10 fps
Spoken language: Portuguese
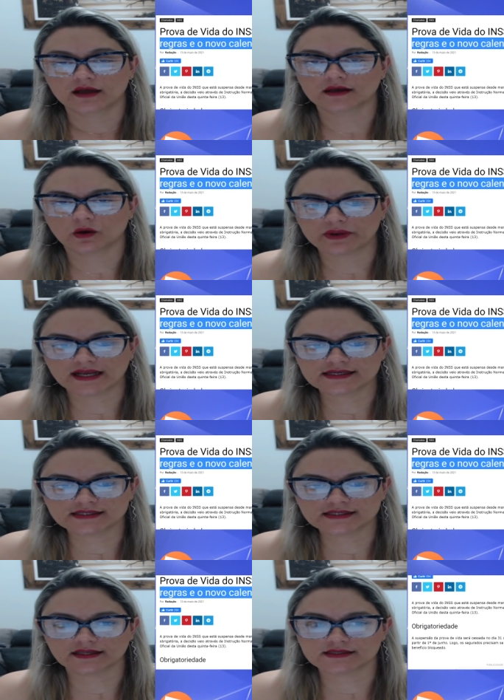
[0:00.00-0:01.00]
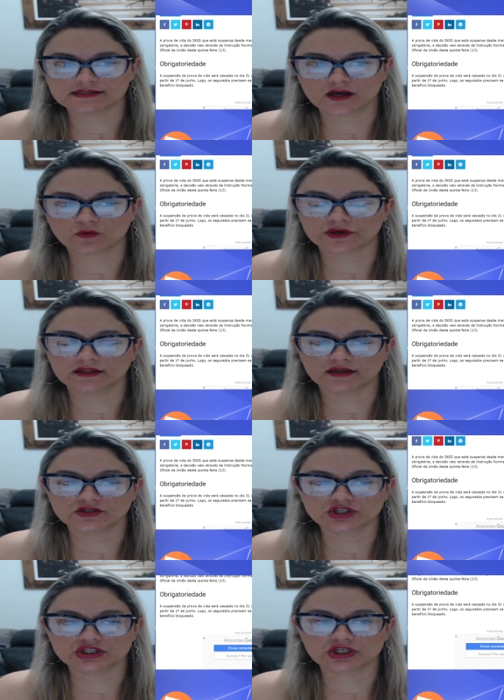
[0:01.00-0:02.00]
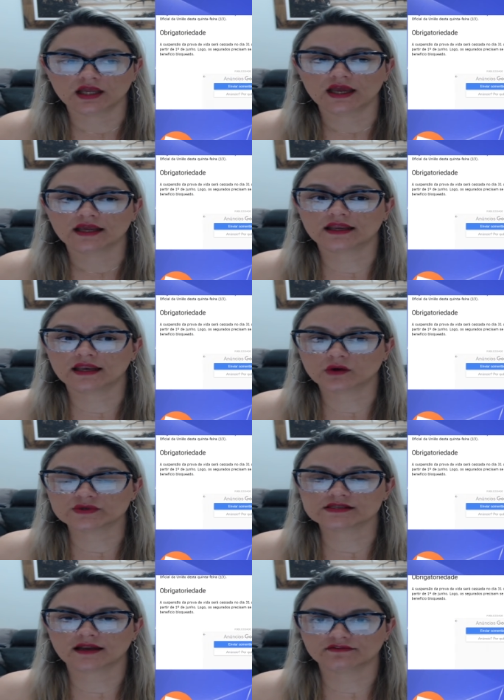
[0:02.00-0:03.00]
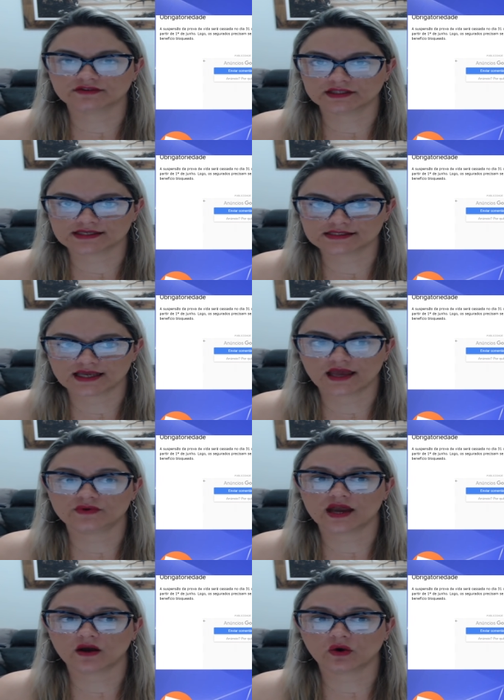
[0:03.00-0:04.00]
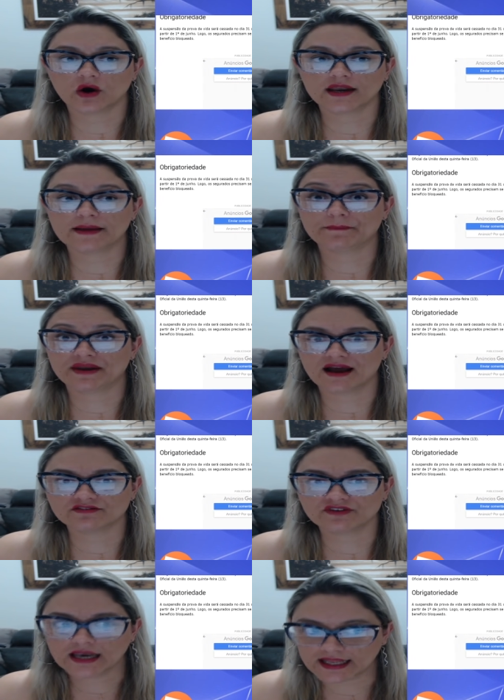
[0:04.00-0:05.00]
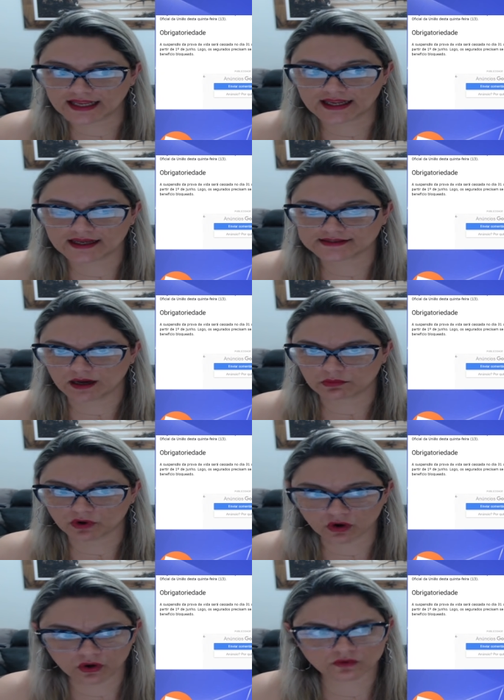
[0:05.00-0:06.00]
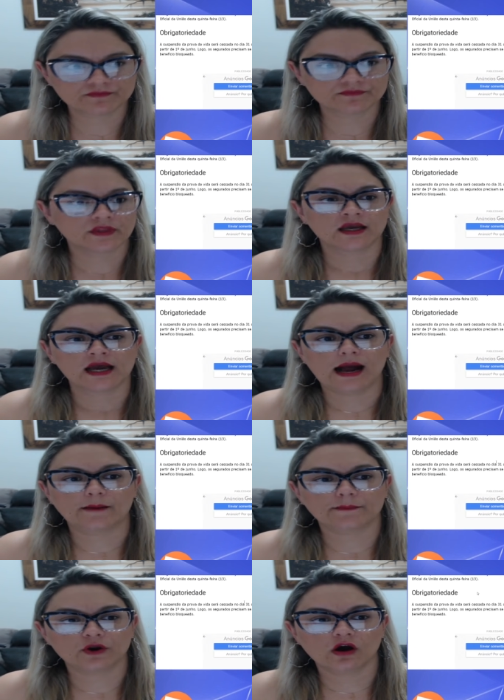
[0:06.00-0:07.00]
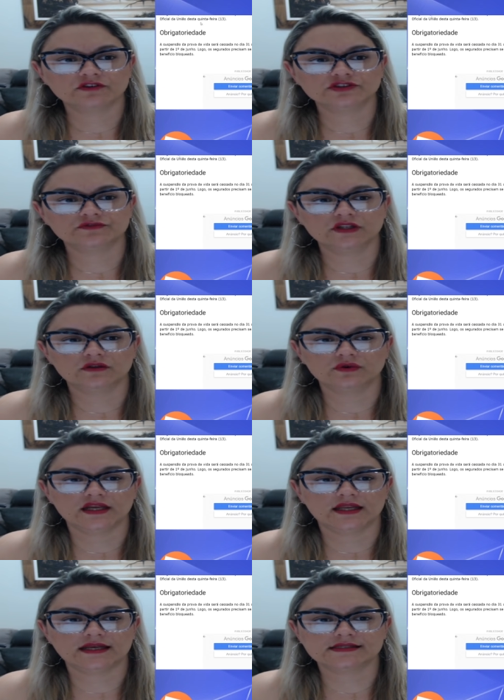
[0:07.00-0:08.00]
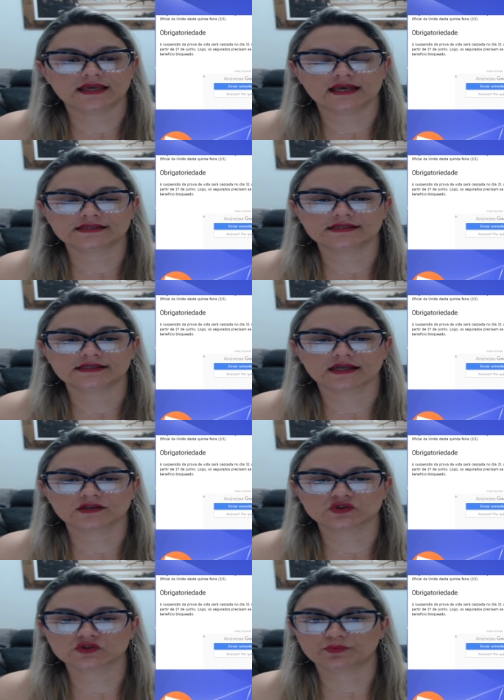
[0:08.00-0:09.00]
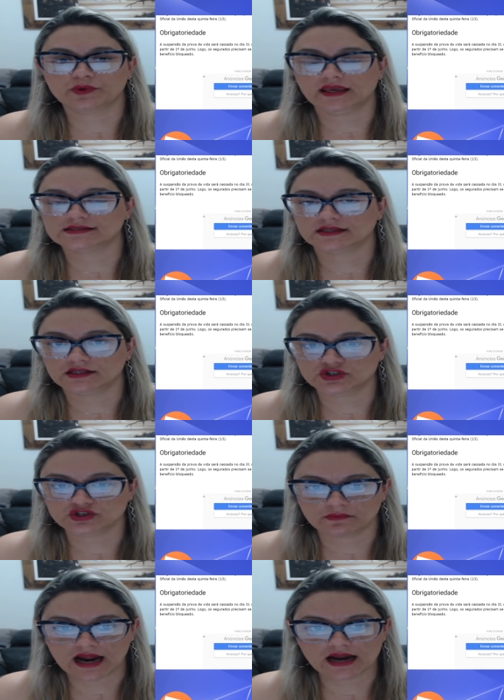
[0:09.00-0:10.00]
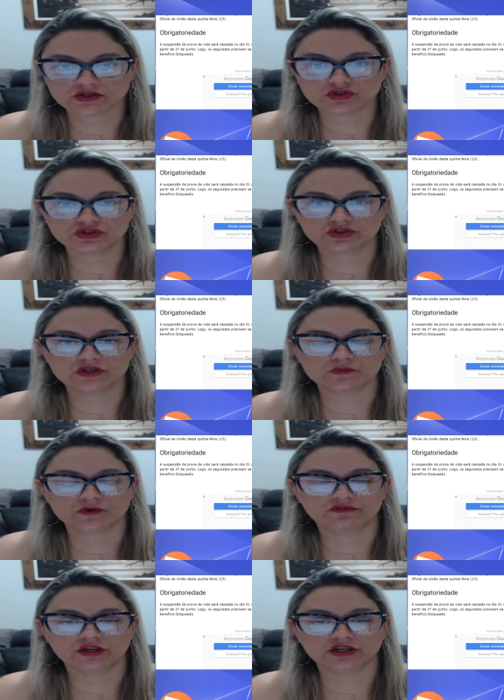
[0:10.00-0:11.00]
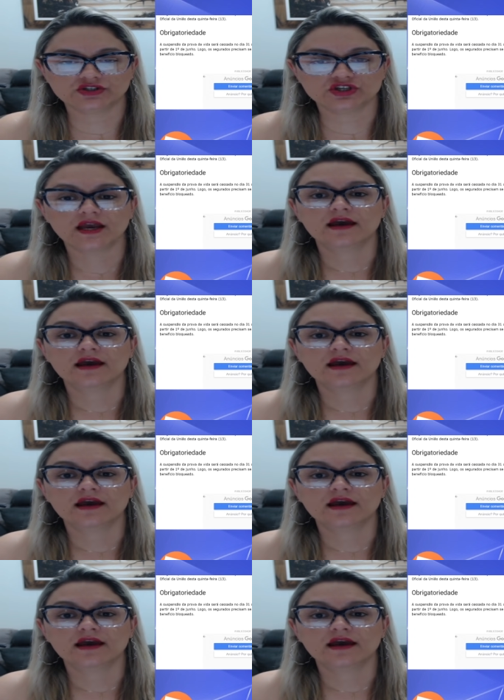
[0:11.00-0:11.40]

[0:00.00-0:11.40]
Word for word: Então prestem atenção porque tem gente que não está levando a sério e agora é para valer, tá bom? A prova de vida do INSS, que está suspensa desde março de 2020,